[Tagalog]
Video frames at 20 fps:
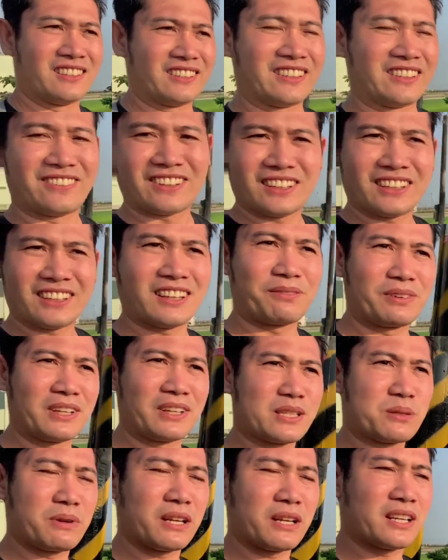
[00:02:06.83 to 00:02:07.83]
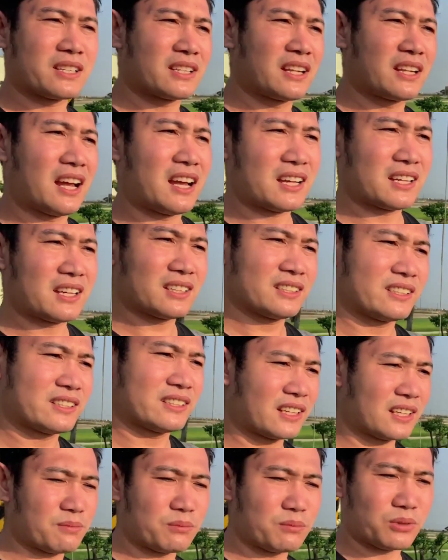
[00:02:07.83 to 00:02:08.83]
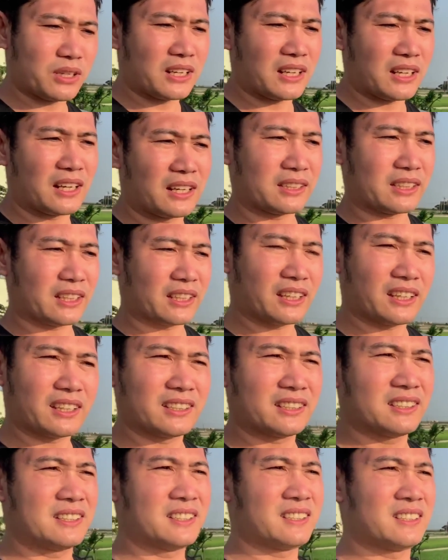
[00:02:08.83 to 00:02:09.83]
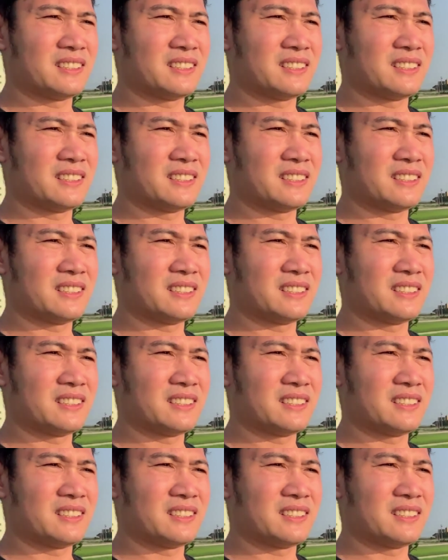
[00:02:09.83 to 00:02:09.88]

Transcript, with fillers: Ah, di ba? Ang bilis-bilis lang, isang buwan lang ata yan.